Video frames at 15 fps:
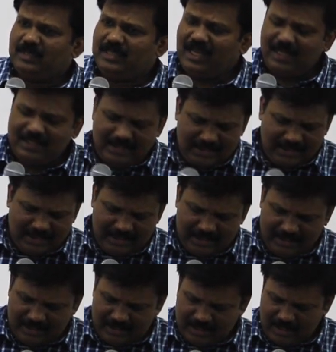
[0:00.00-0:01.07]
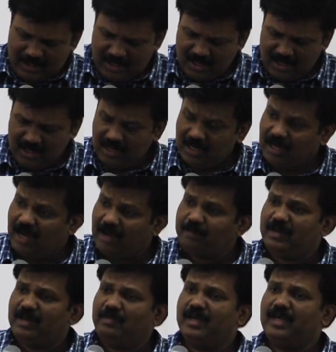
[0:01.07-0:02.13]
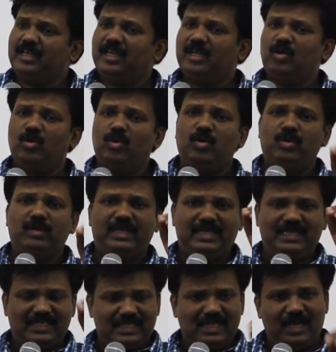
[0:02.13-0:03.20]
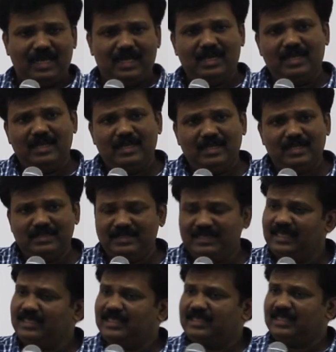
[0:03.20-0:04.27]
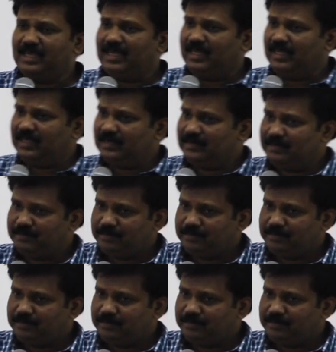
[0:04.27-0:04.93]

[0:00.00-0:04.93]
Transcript: पिताजी ने अपने बेटे को हिस्सा दे देता है